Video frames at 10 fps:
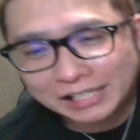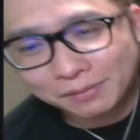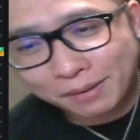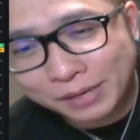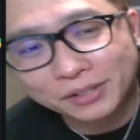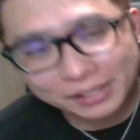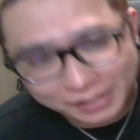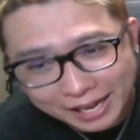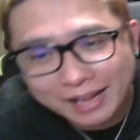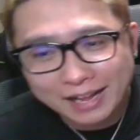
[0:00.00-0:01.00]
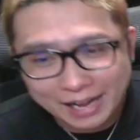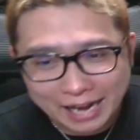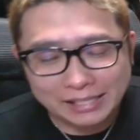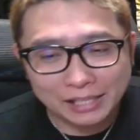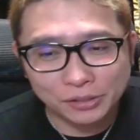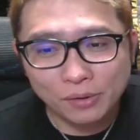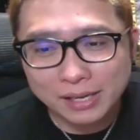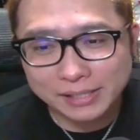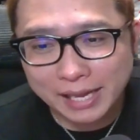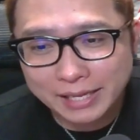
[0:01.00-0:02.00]
一番ベストですね。はい。最初か
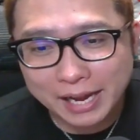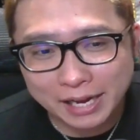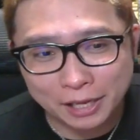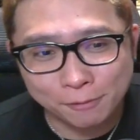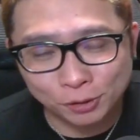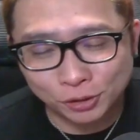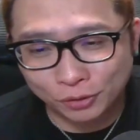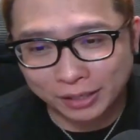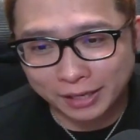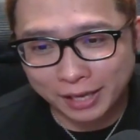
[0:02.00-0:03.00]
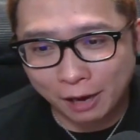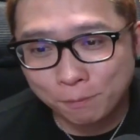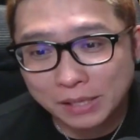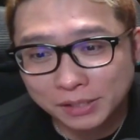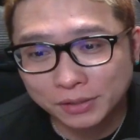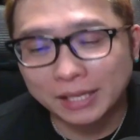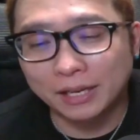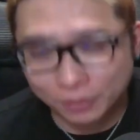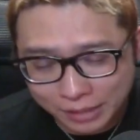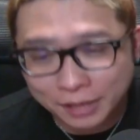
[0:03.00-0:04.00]
ら絶対勝てるポジションなんて
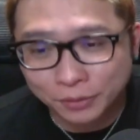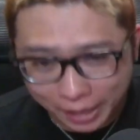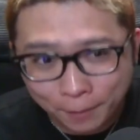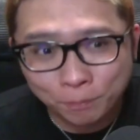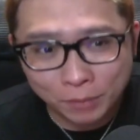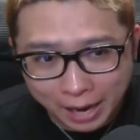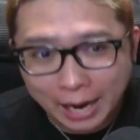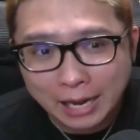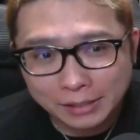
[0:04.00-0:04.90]
100%ないので、はい。